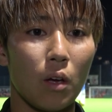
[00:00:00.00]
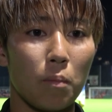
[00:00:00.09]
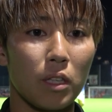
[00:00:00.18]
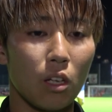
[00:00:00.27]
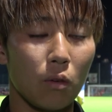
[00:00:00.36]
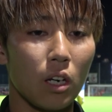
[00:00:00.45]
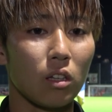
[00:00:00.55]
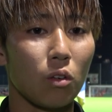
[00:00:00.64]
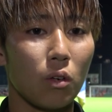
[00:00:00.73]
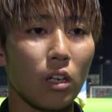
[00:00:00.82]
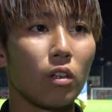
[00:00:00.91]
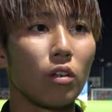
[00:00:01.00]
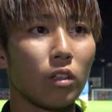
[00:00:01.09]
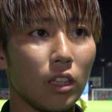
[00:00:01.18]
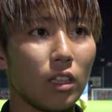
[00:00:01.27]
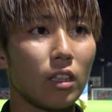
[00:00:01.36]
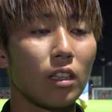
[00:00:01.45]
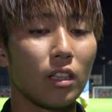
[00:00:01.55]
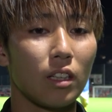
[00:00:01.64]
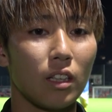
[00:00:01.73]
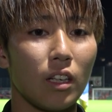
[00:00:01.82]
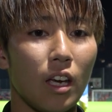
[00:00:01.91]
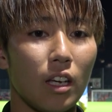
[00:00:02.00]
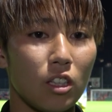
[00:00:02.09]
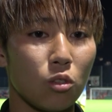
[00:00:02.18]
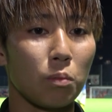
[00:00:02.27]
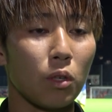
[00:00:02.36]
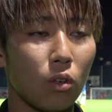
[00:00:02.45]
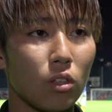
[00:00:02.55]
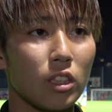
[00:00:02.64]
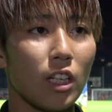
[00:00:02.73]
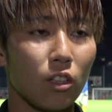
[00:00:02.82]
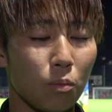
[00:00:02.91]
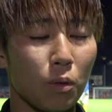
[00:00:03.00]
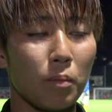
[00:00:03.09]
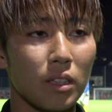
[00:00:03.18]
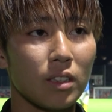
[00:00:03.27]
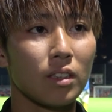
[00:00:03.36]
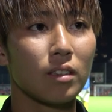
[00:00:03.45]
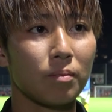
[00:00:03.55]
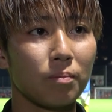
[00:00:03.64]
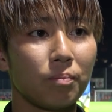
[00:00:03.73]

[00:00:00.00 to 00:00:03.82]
みんなで笑って終われるように、いい準備をしたいと思います。